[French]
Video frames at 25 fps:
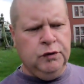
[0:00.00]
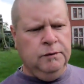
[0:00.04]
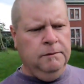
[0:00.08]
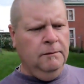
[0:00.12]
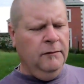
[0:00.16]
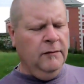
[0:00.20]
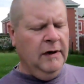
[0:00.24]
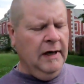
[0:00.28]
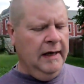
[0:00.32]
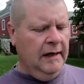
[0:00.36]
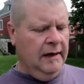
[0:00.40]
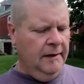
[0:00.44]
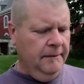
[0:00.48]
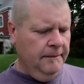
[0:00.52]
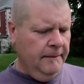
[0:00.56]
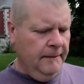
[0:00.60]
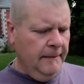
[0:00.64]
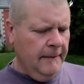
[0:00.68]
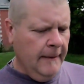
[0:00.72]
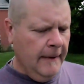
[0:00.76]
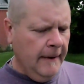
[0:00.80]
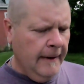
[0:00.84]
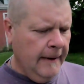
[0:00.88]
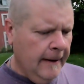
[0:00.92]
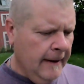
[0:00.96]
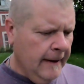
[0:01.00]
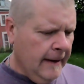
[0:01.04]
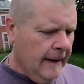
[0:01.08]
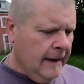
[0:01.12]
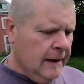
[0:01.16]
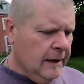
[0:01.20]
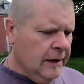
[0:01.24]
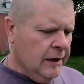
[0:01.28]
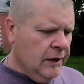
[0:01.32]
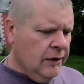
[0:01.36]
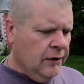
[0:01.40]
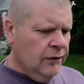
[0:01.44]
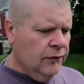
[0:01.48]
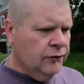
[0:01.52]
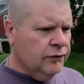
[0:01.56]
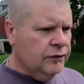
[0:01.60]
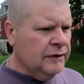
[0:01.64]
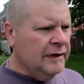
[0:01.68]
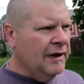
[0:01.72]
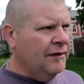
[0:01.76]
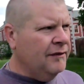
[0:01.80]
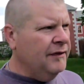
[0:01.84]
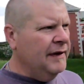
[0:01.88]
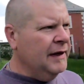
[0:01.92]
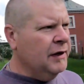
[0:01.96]
voilà vous
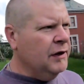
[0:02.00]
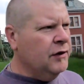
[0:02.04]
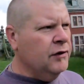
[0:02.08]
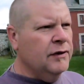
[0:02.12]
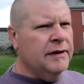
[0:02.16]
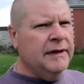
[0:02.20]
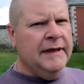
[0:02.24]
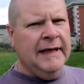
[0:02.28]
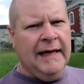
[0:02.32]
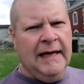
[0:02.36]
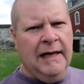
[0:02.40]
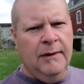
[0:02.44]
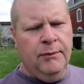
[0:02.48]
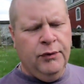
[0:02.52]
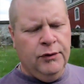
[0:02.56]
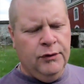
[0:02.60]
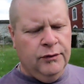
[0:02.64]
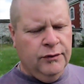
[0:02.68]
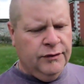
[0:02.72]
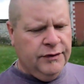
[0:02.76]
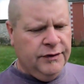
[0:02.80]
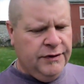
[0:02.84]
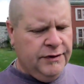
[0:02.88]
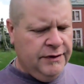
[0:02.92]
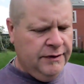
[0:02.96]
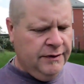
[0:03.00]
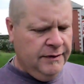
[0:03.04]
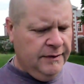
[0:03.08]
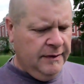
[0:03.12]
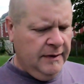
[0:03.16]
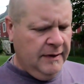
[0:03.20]
n'avez que des réponses